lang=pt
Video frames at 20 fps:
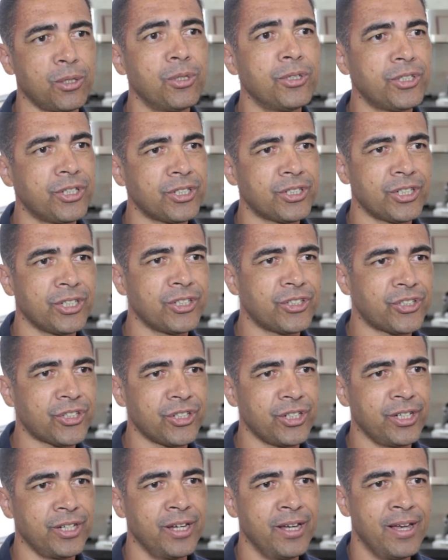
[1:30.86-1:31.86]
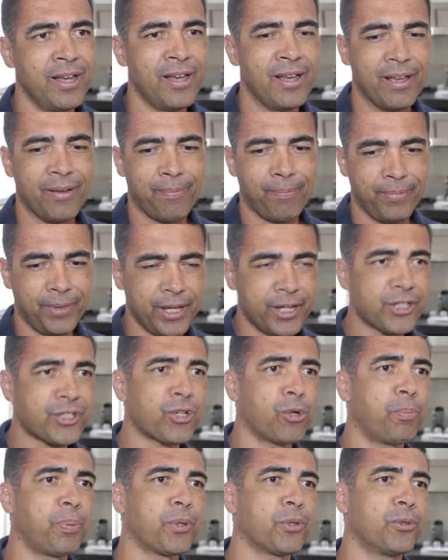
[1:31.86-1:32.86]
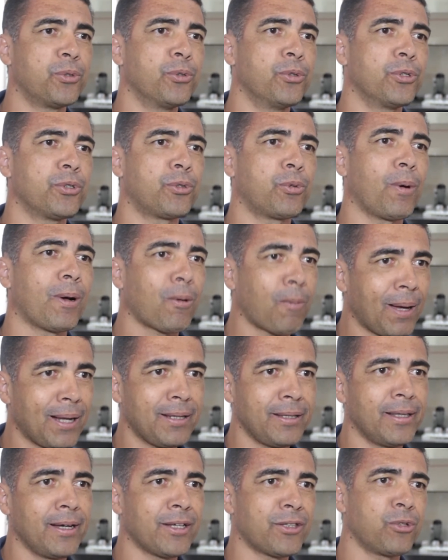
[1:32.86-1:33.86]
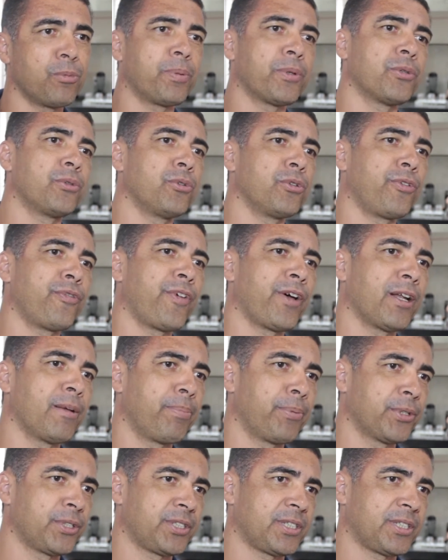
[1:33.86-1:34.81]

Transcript: aonde a gente deixa o produto, a qualidade do produto fala por